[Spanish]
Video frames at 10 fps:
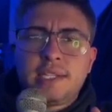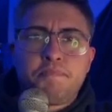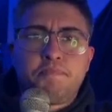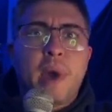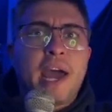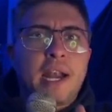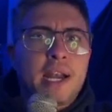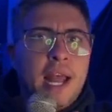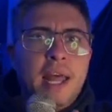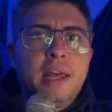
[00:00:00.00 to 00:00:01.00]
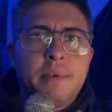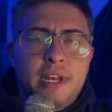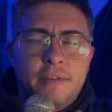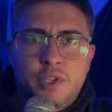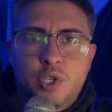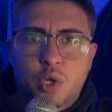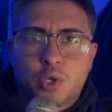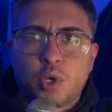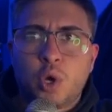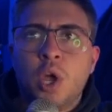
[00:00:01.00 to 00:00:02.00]
para nada
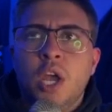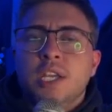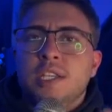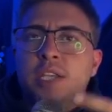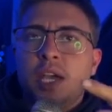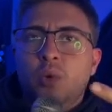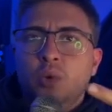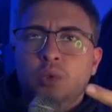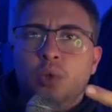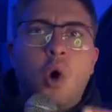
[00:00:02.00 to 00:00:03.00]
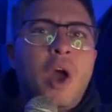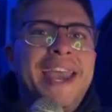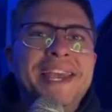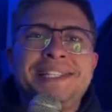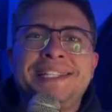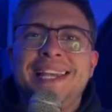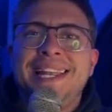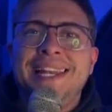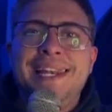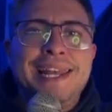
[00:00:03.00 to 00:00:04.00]
beneficioso. Segundo, es
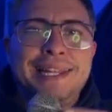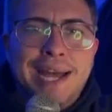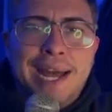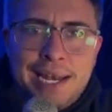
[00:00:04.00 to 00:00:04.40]
letal.